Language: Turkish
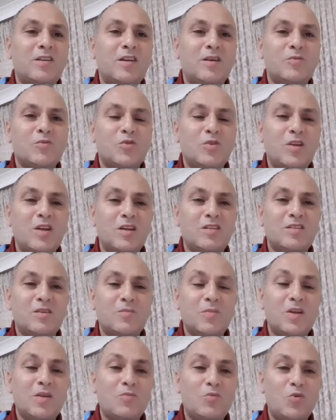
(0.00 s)
Trabzon'u her
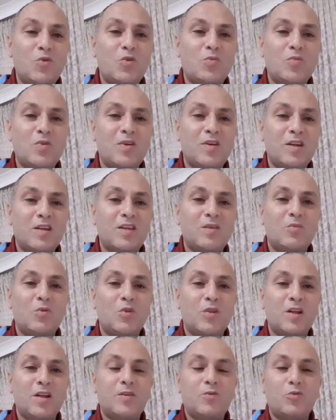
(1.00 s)
zaman büyük bir rakip
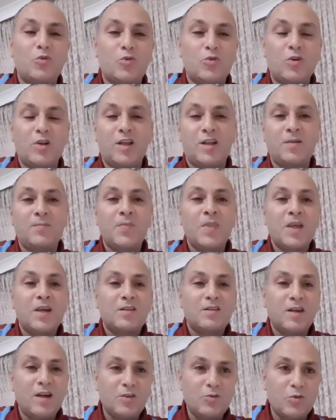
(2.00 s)
olarak görürler.
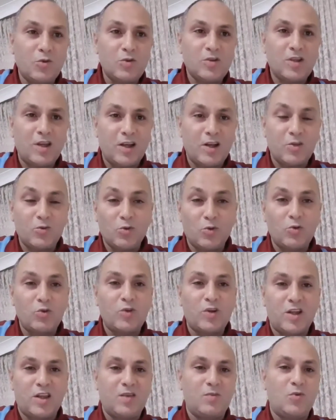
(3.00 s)
Daha doğrusu Anadolu'yu
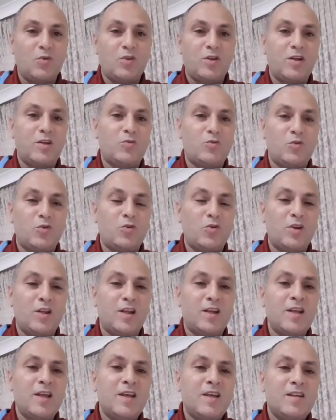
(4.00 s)
rakip olarak
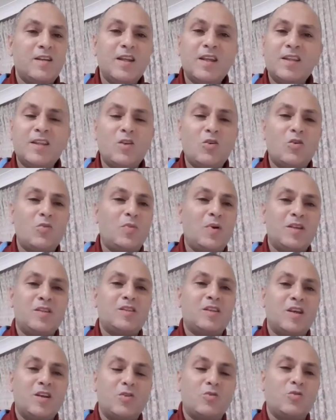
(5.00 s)
görürler. Neden o
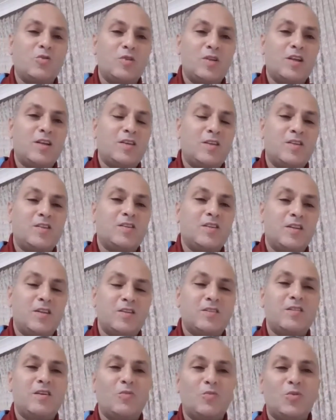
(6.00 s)
pasta Anadolu'ya gitsin,
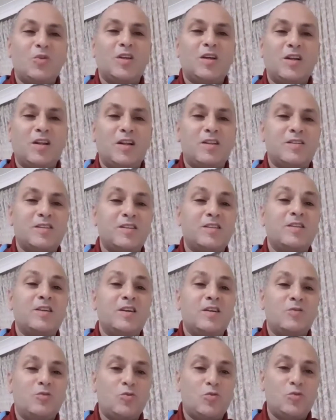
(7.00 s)
İstanbul'da kalsın
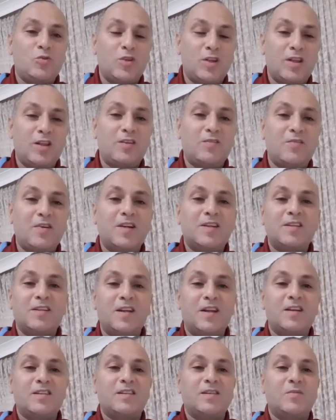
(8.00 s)
düşünceleri vardır
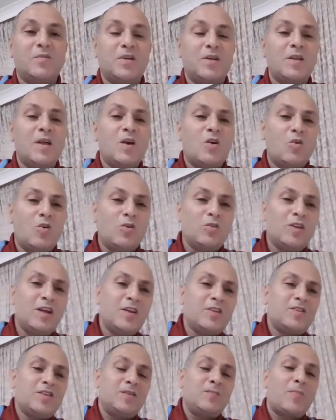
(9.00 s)
her zaman. Onlar
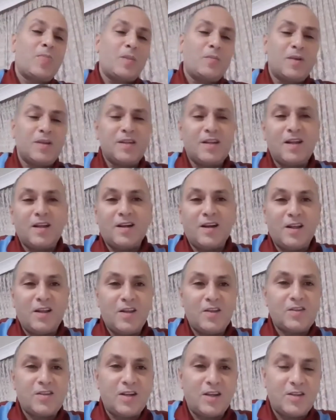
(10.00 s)
için mesela
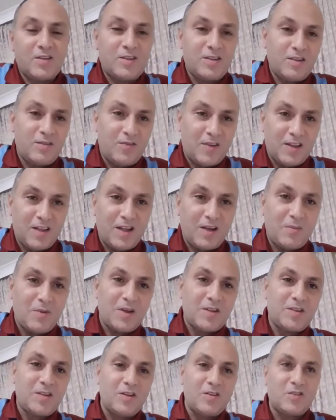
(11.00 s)
Galatasaray için
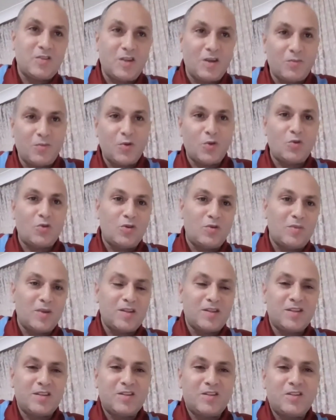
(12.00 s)
Fenerbahçe'nin şampiyon
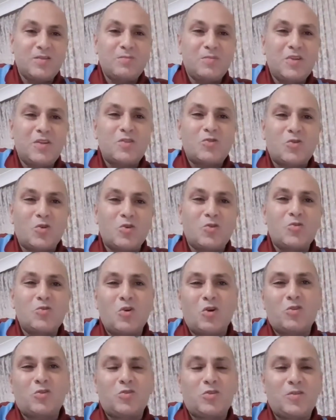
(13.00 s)
olması için bir sorun
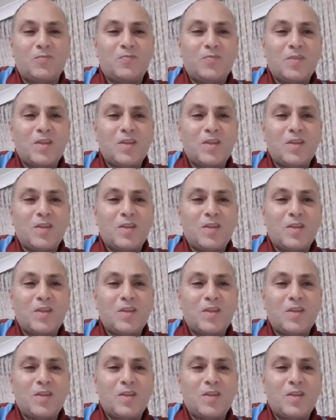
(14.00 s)
yoktur.